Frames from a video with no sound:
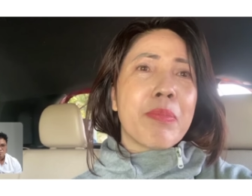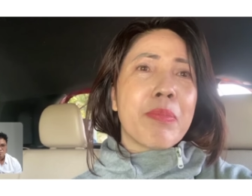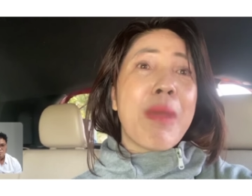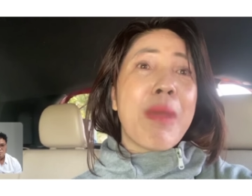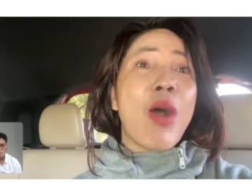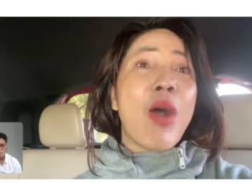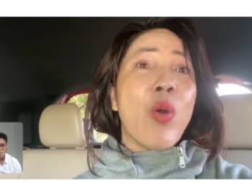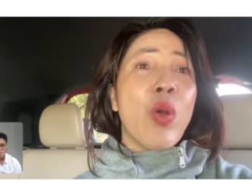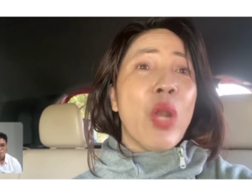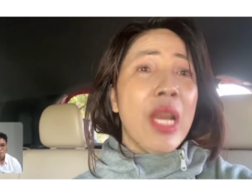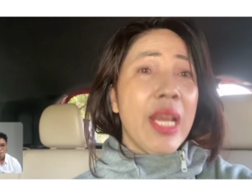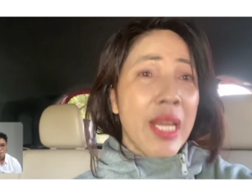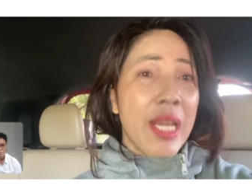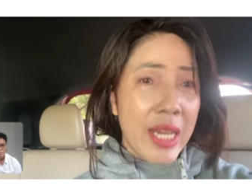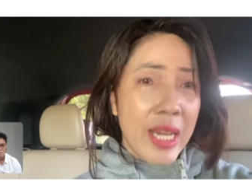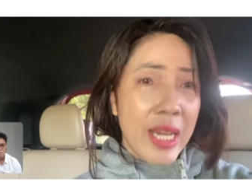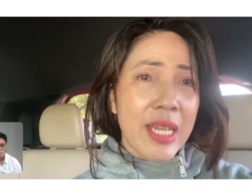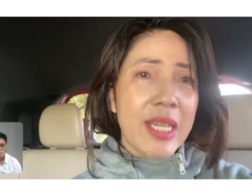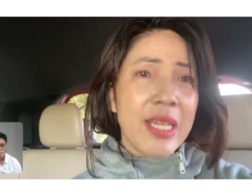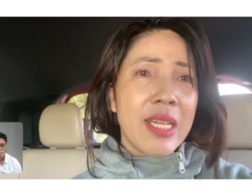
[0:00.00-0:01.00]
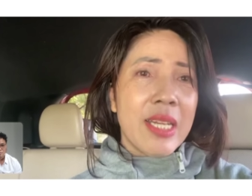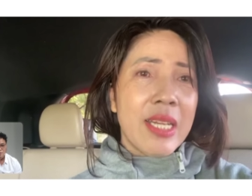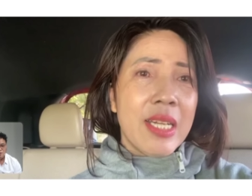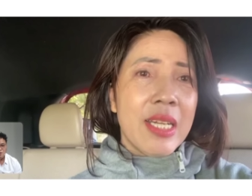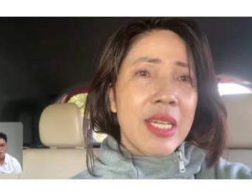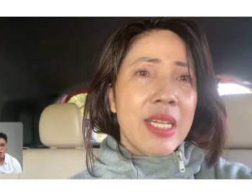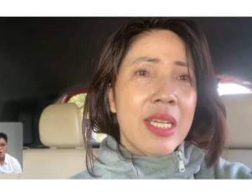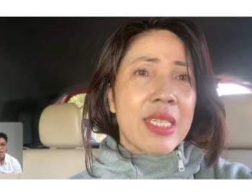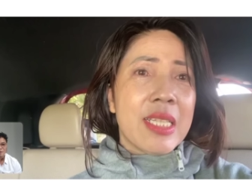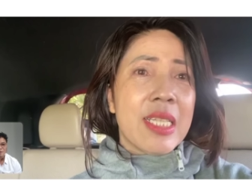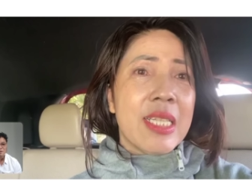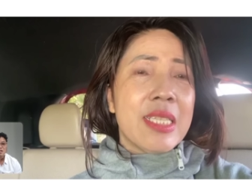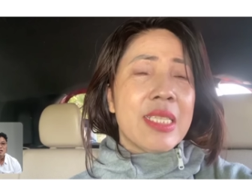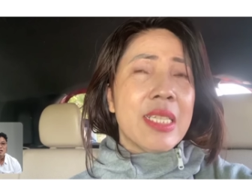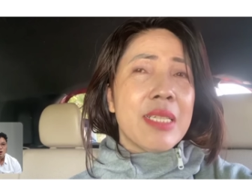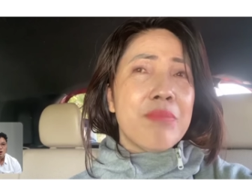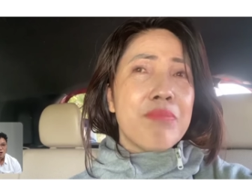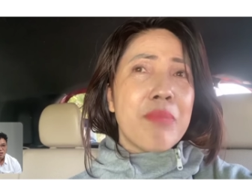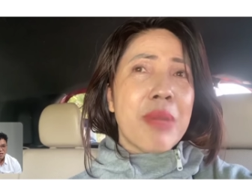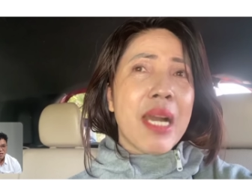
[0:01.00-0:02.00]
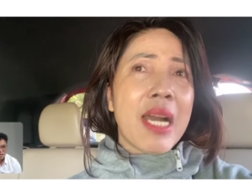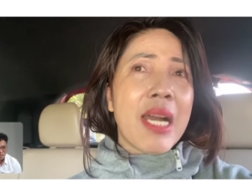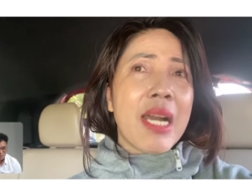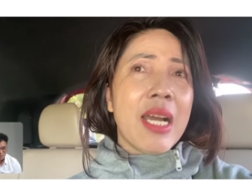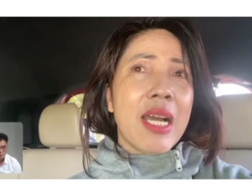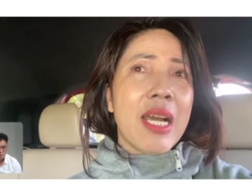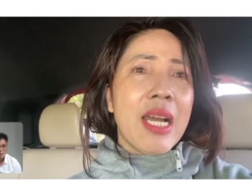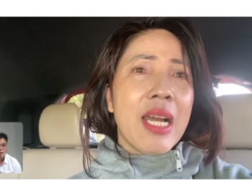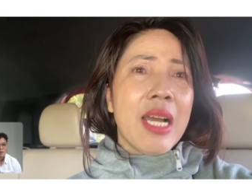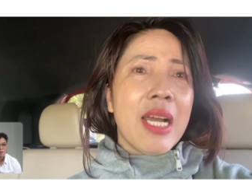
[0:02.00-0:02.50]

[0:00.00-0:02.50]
bà hội lý đấy, Rồi, em xin chính lỗi nha.